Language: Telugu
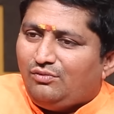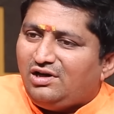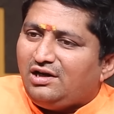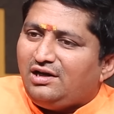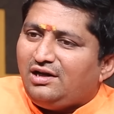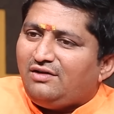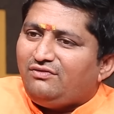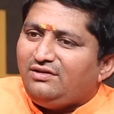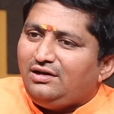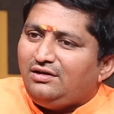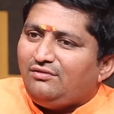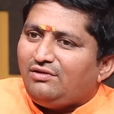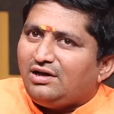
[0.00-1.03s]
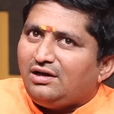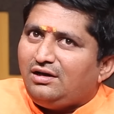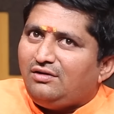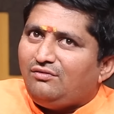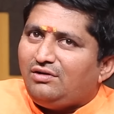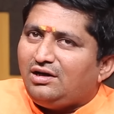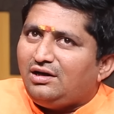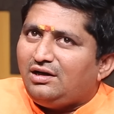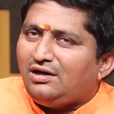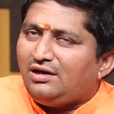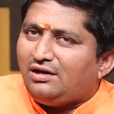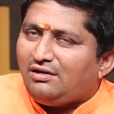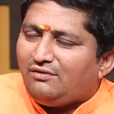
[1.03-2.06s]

వన్ అండ్ హాఫ్ వన్ అండ్ వన్ అండ్